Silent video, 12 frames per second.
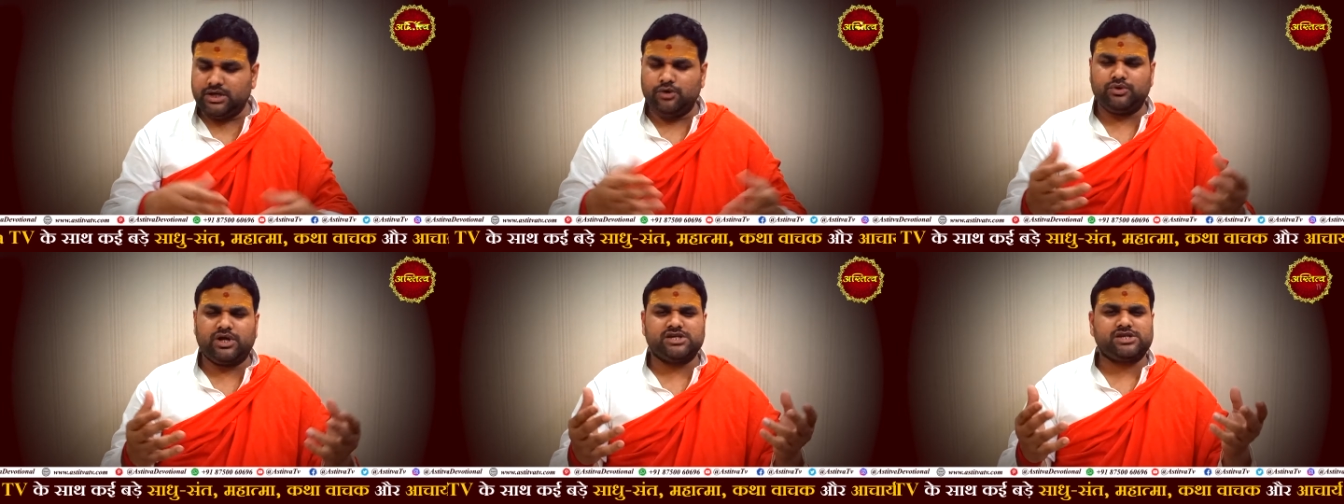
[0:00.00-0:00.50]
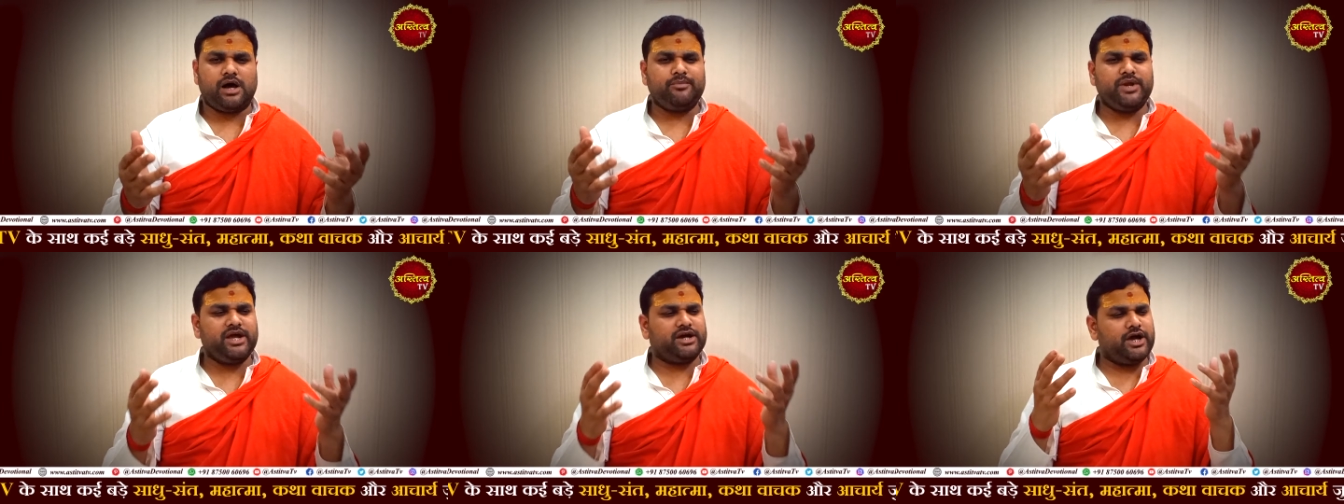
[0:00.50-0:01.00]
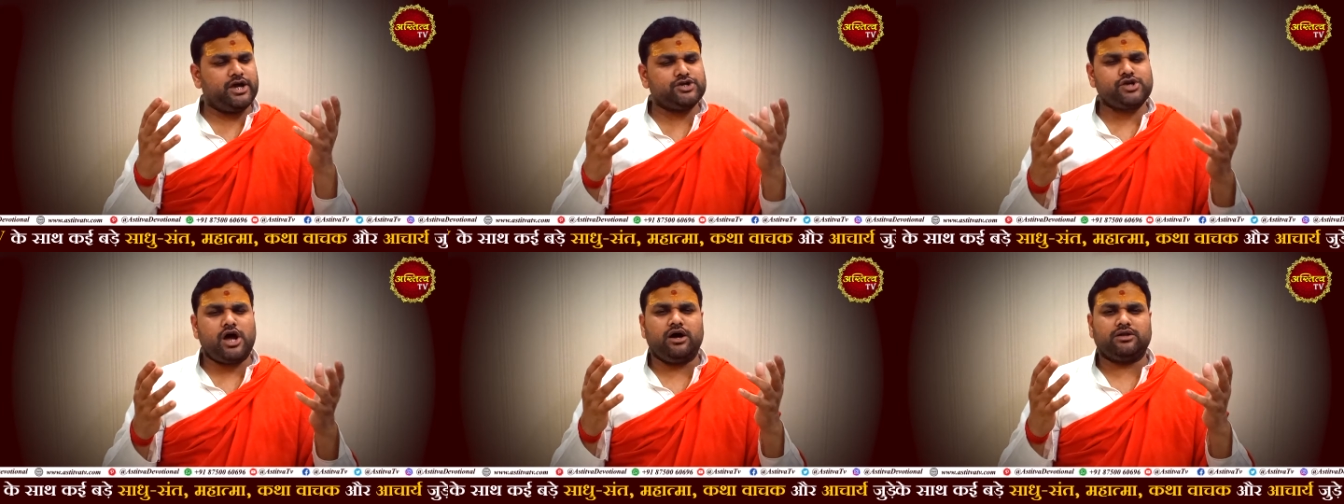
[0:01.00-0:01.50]
ये उनके सामने एक
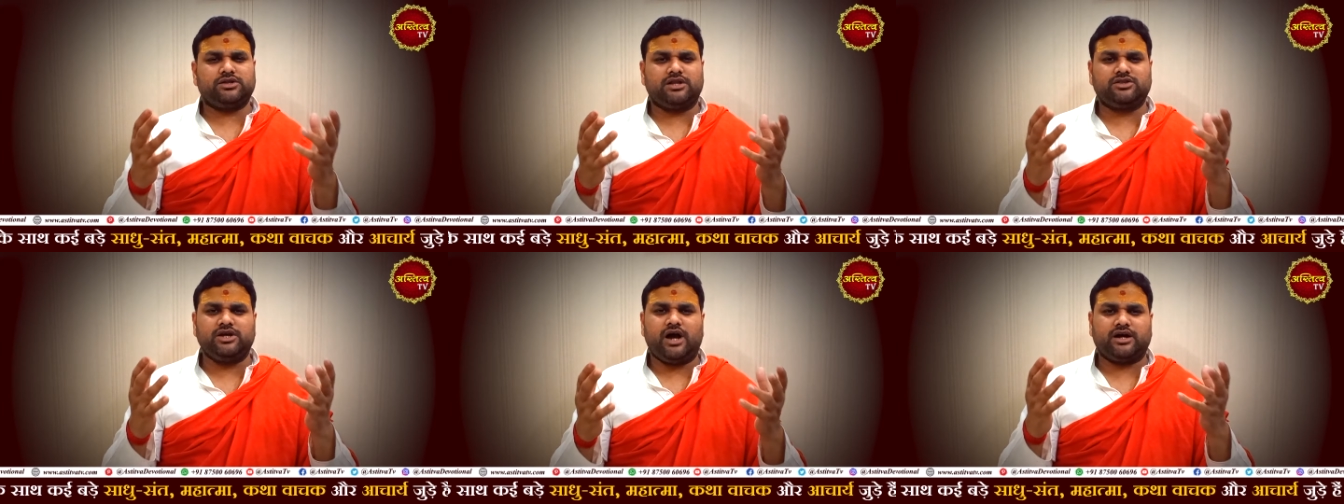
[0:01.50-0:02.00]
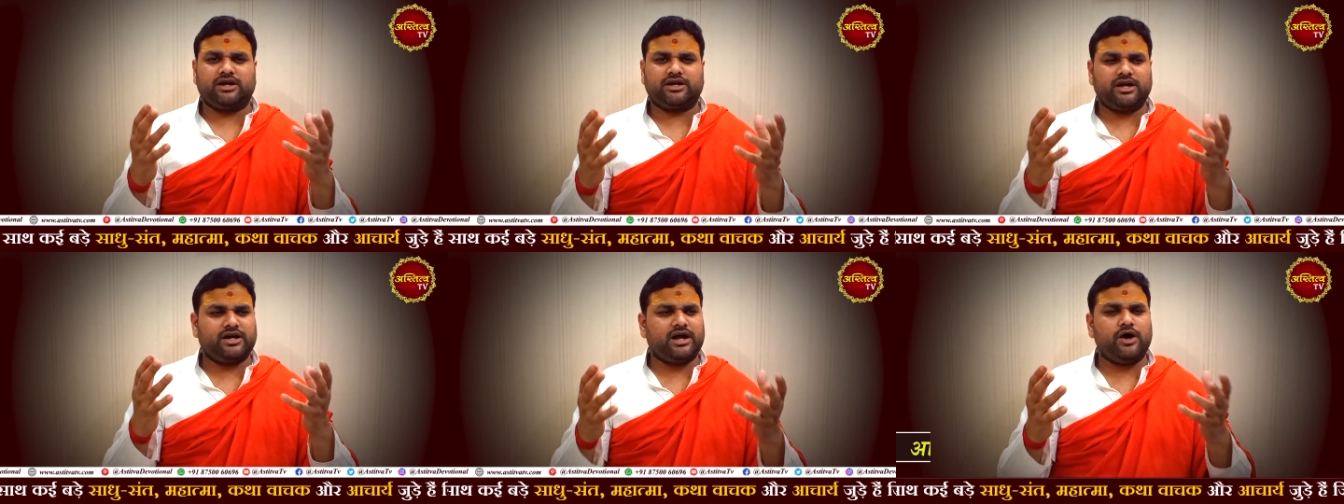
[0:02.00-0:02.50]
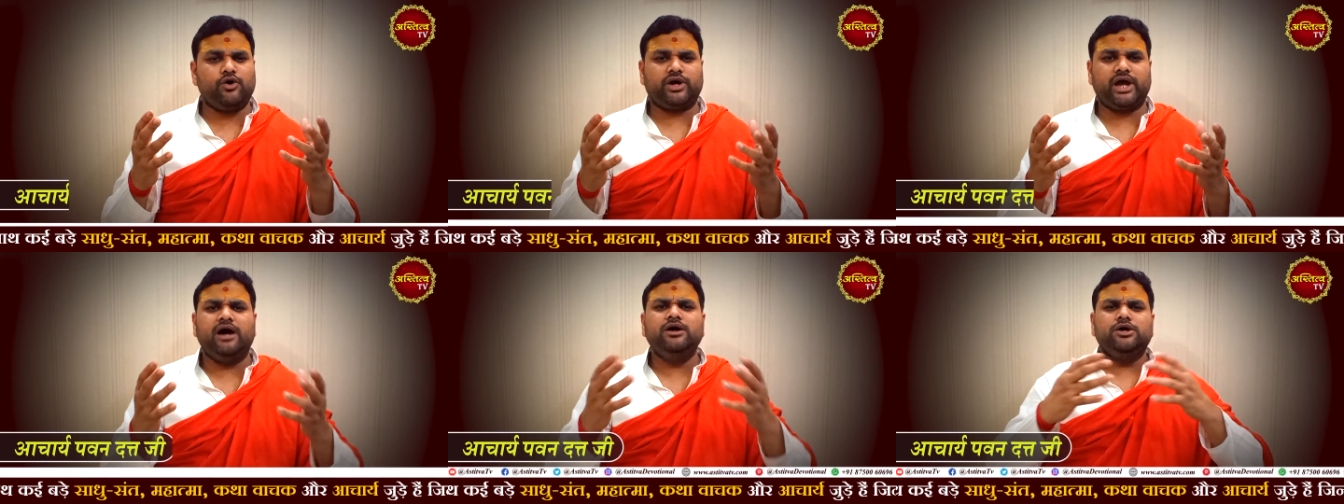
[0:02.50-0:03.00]
ऐसा तथ्य आकर के खड़ा हो
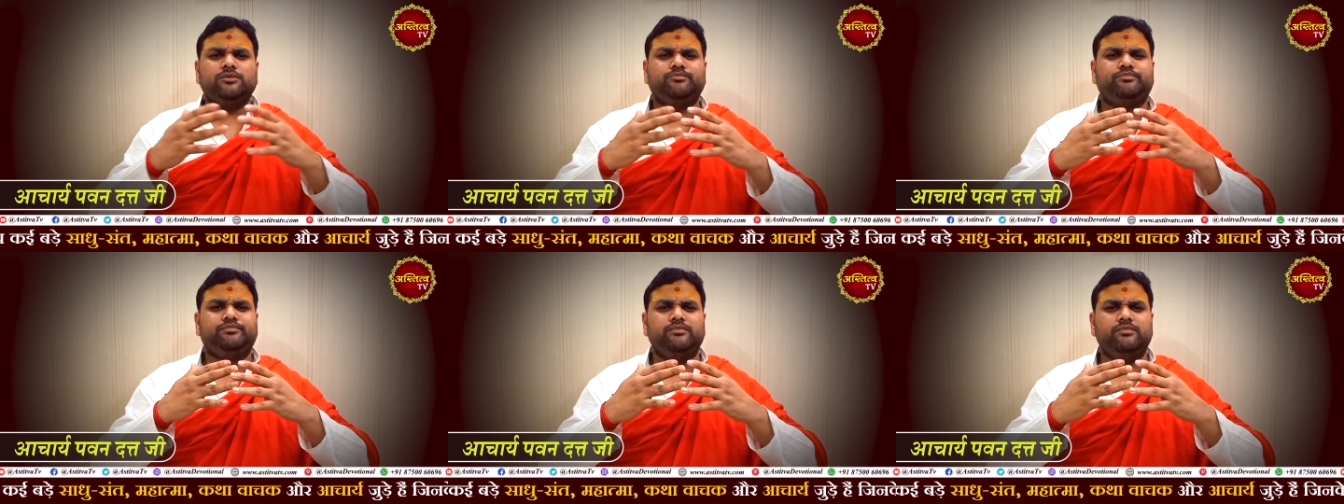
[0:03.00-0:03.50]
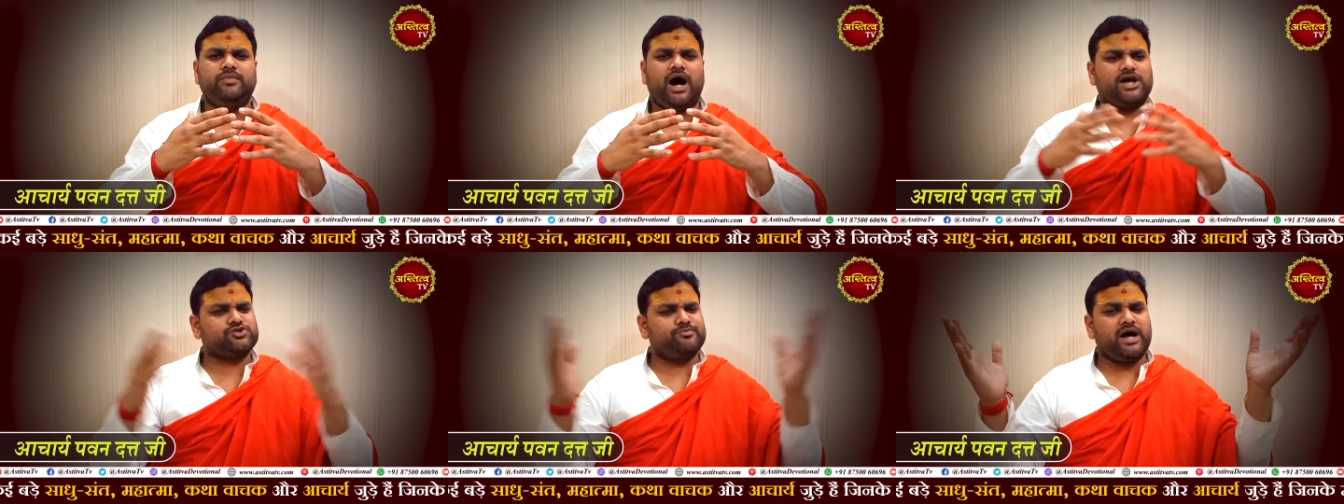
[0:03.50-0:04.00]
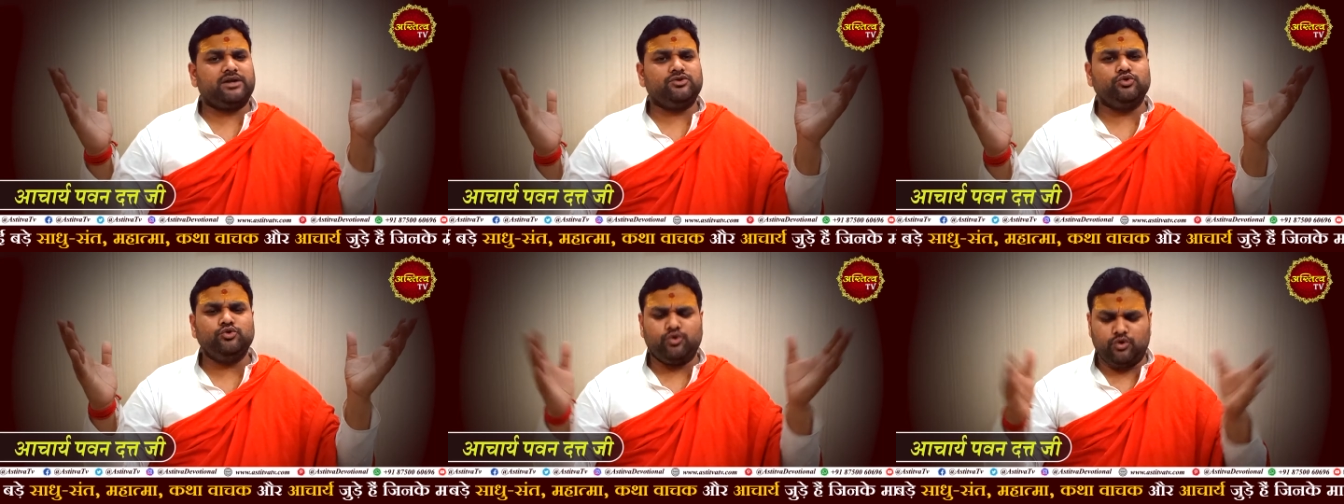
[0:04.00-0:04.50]
गया आसमान
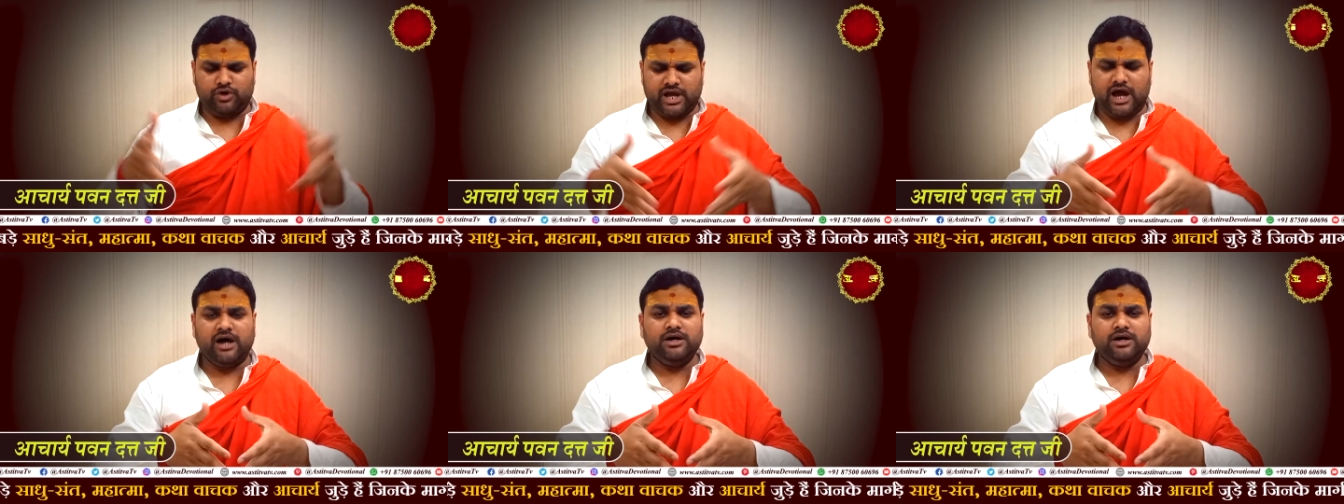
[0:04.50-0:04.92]
दूर हो गया